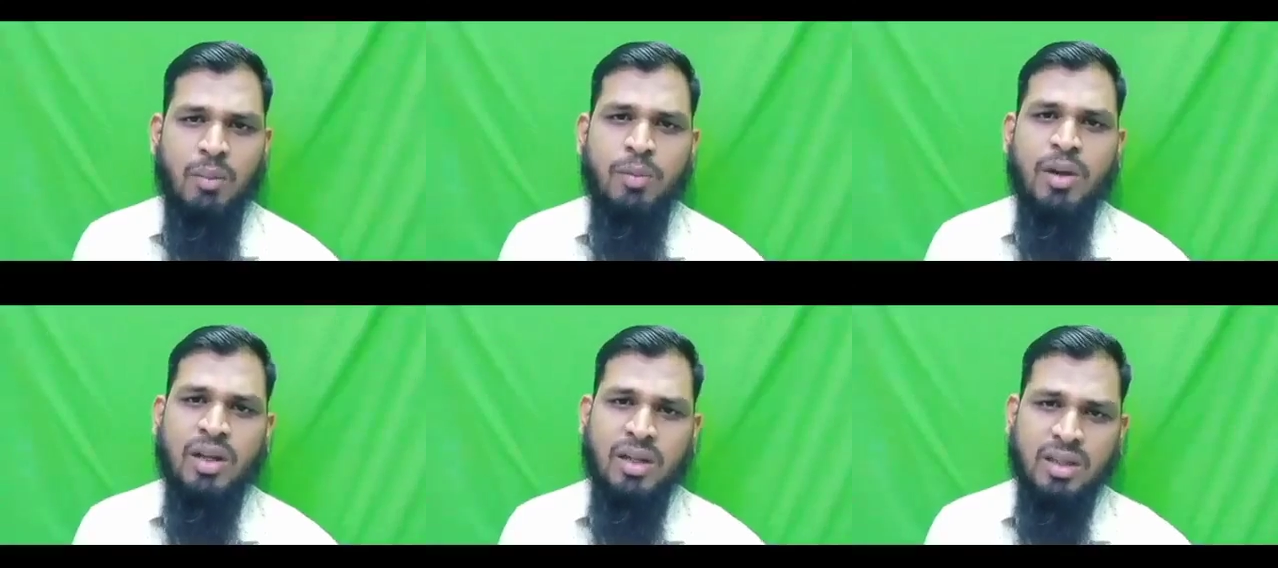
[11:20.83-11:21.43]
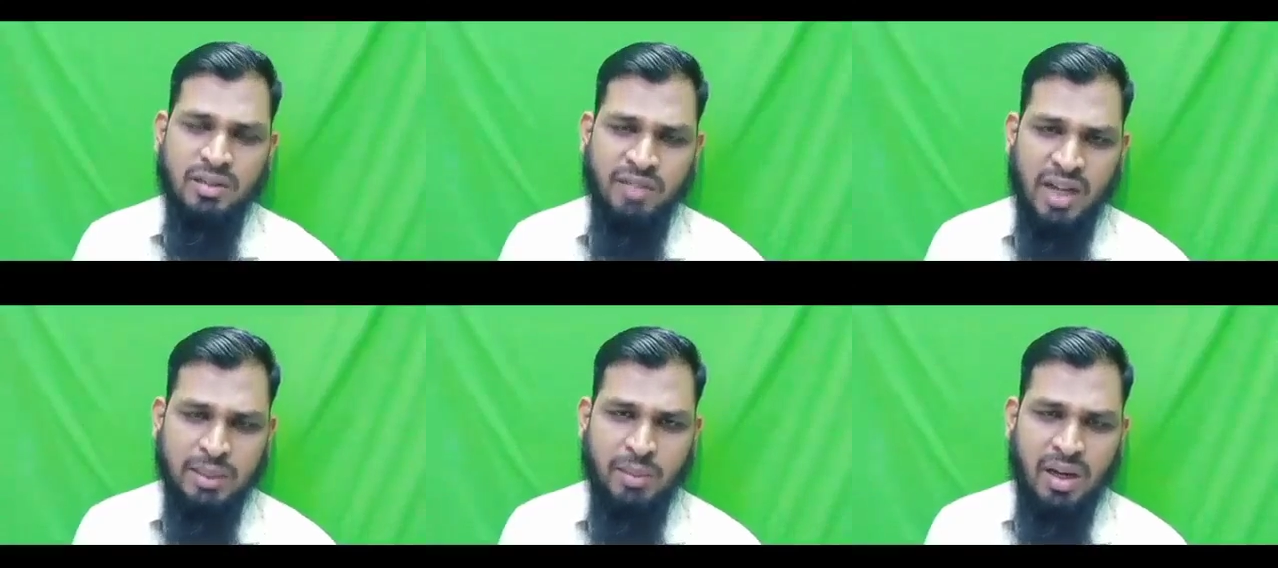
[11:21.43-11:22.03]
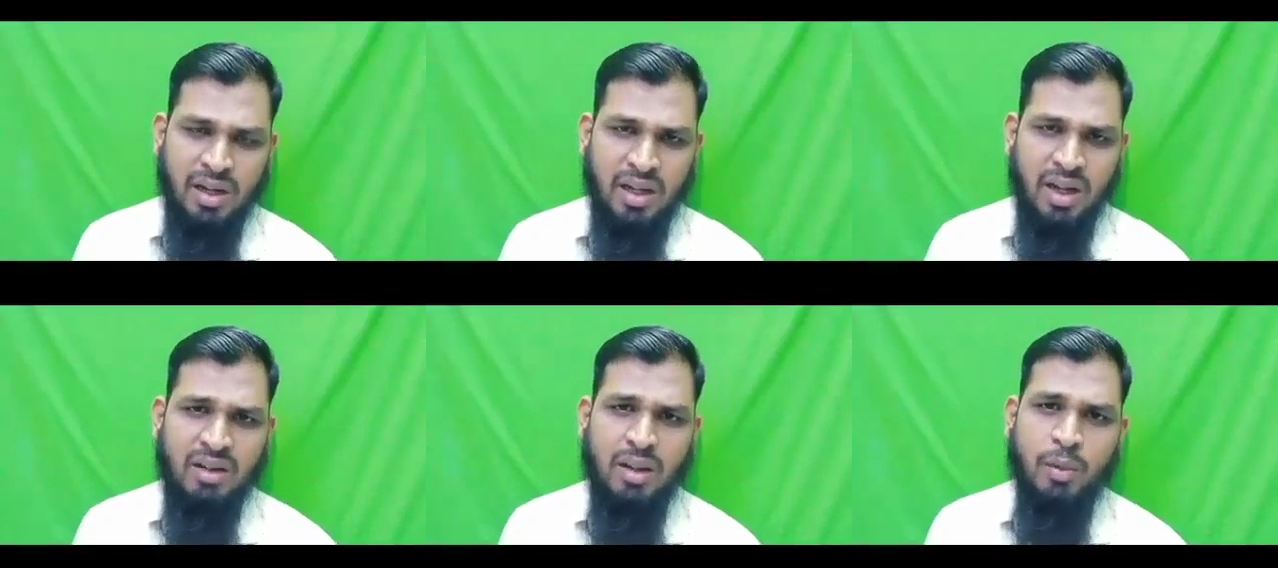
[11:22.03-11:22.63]
அபுபக்கருக்கு ஃபாத்திமார் அலி
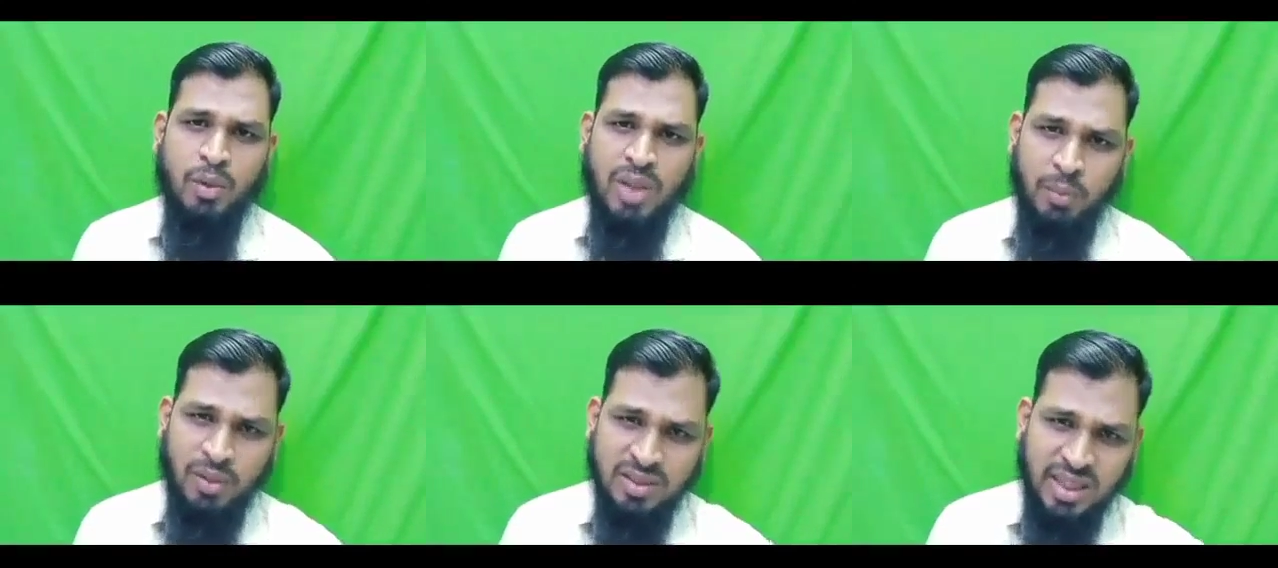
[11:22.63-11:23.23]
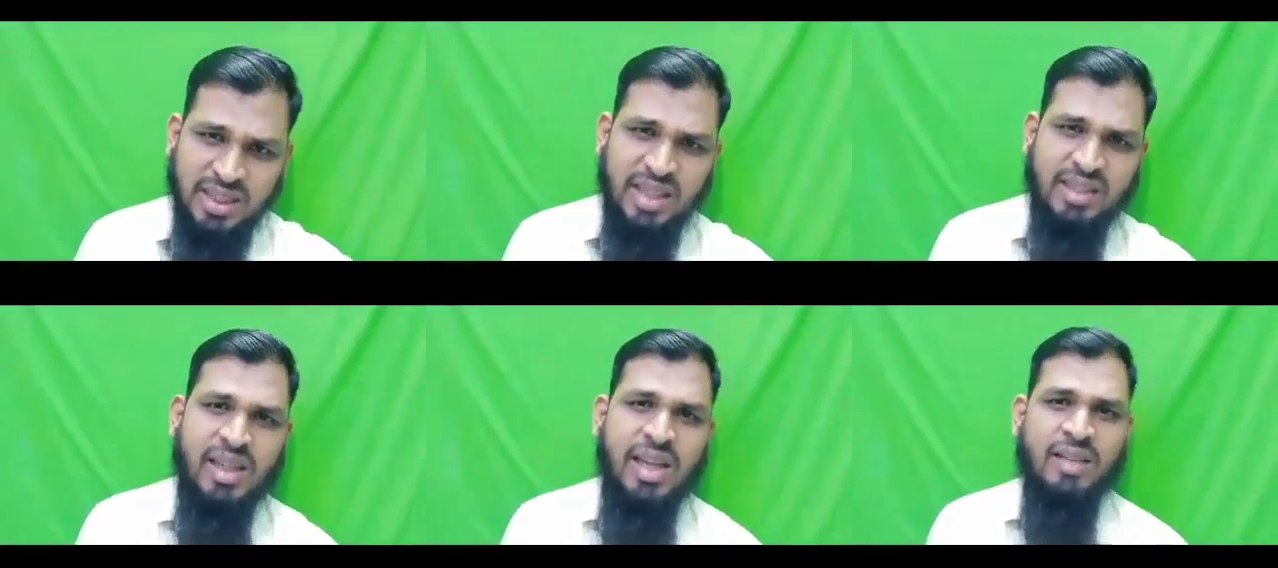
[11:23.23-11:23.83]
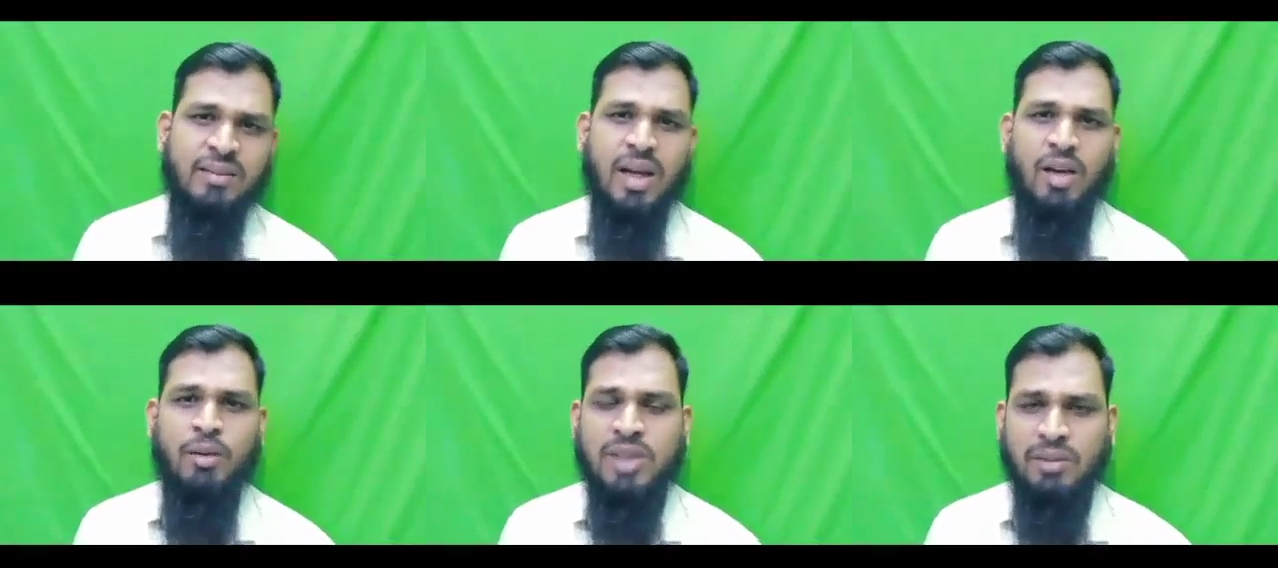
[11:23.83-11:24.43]
எல்லாம் அவனுங்க மௌத்தா போன செய்தியே தெரியாது
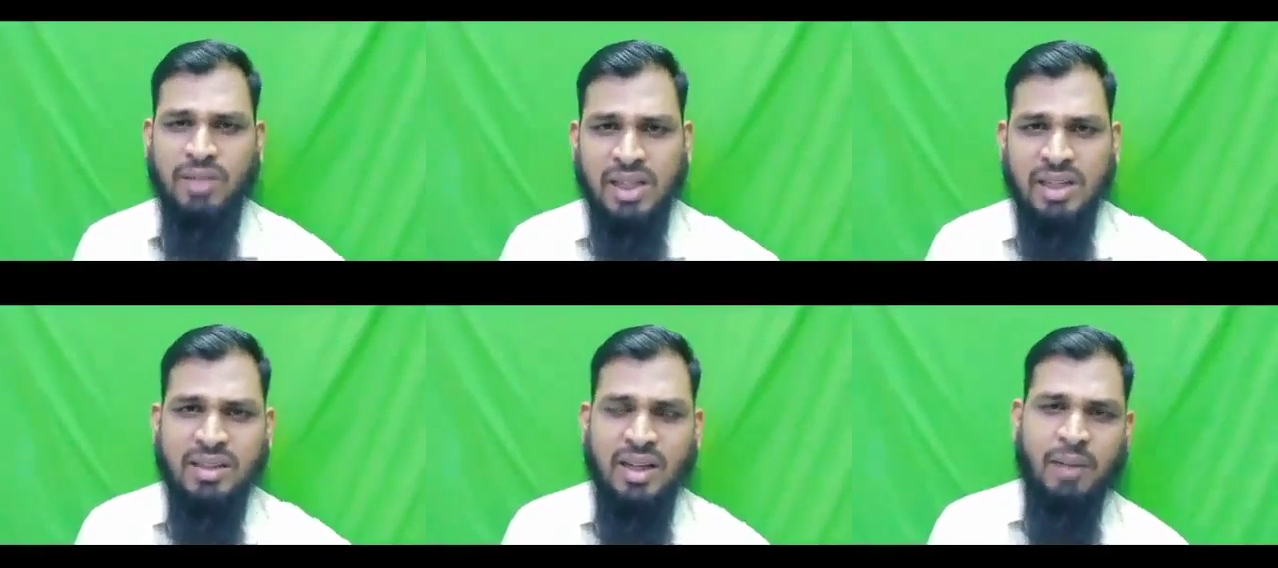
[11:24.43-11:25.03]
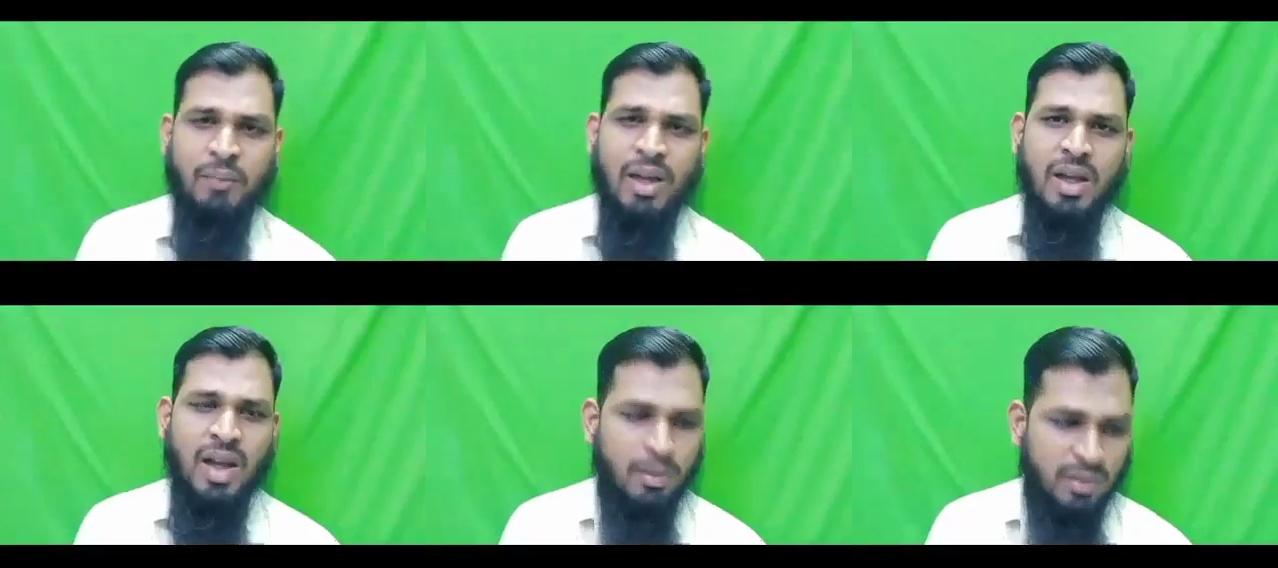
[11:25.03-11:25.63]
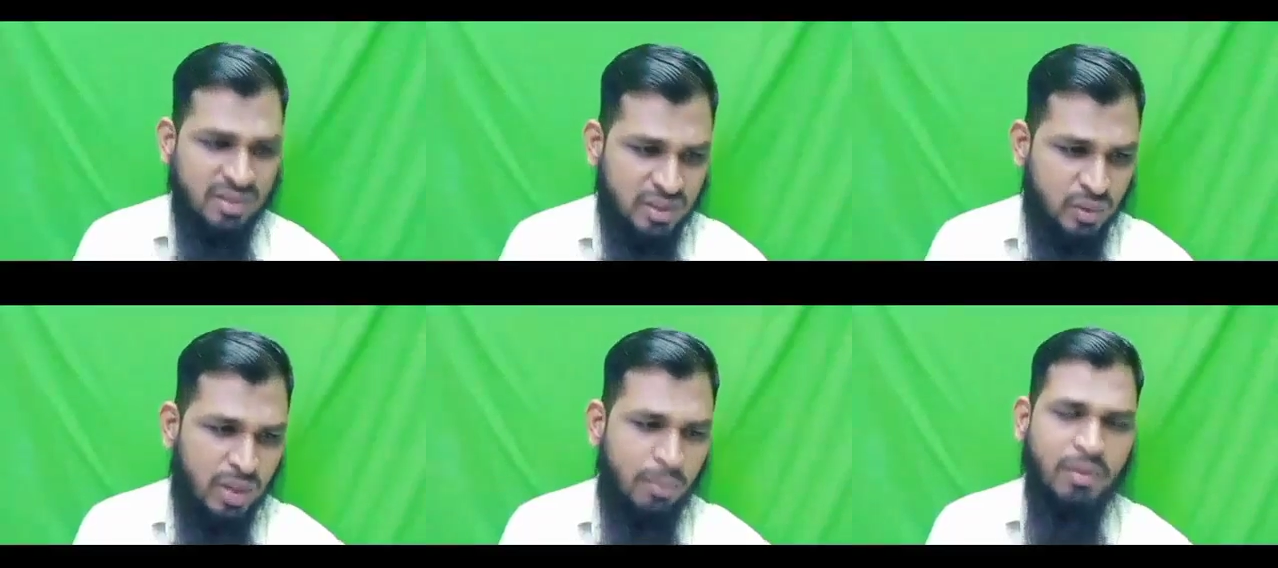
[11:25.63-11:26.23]
அவர் தான் வீட்டில் இருக்கிற அல்ல
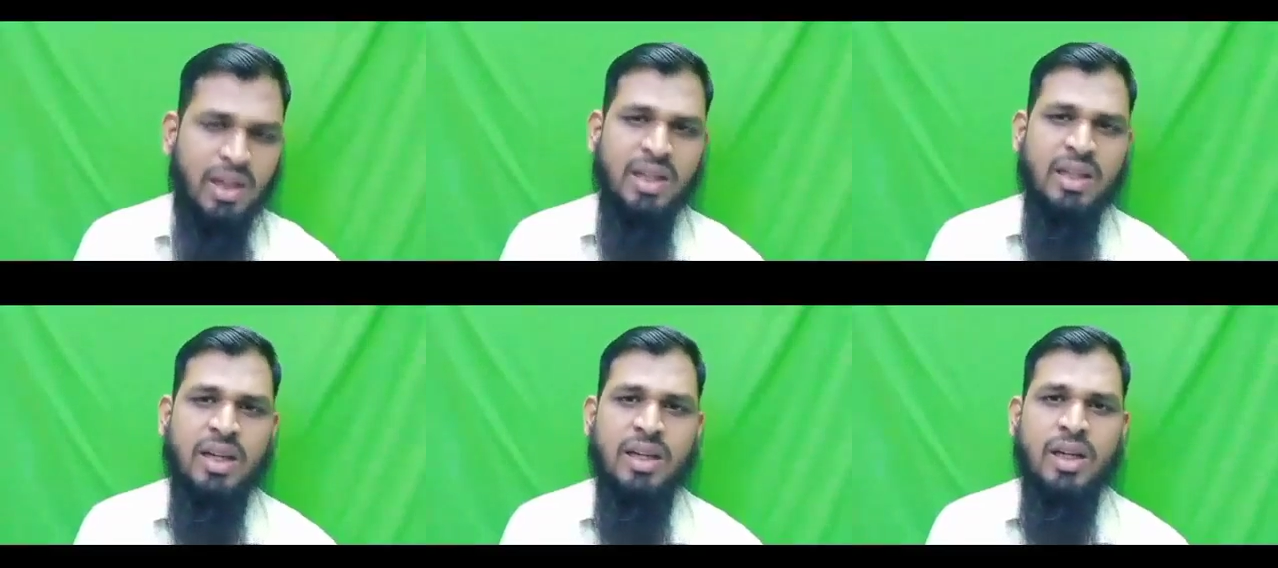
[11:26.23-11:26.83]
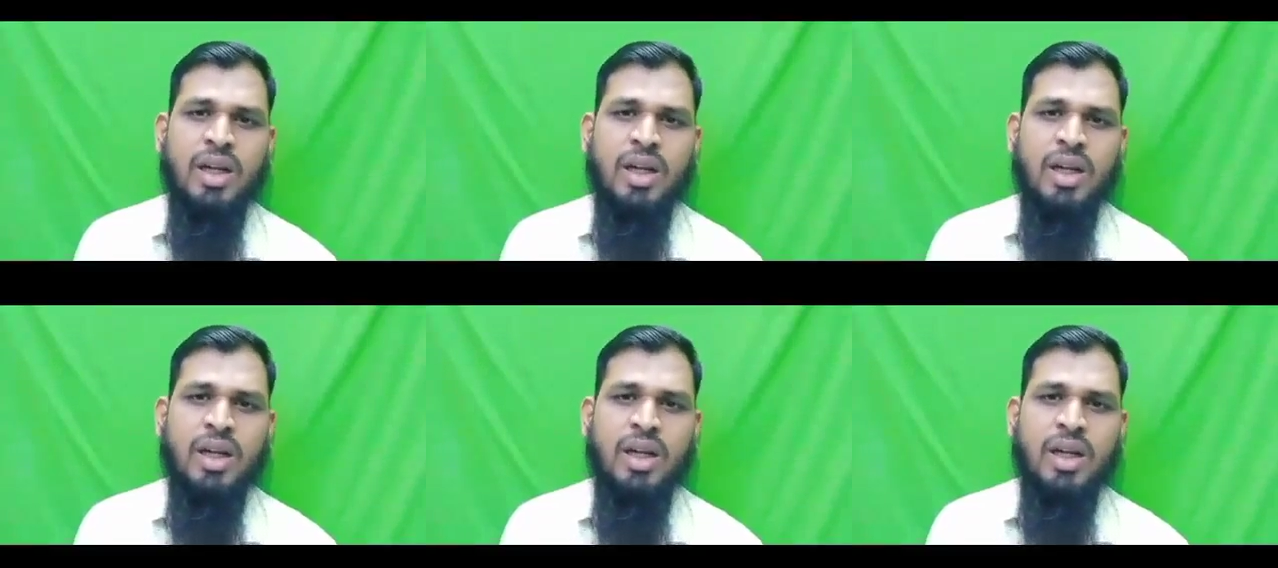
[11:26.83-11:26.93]
மஸ்ஜிது நபவியில் இதை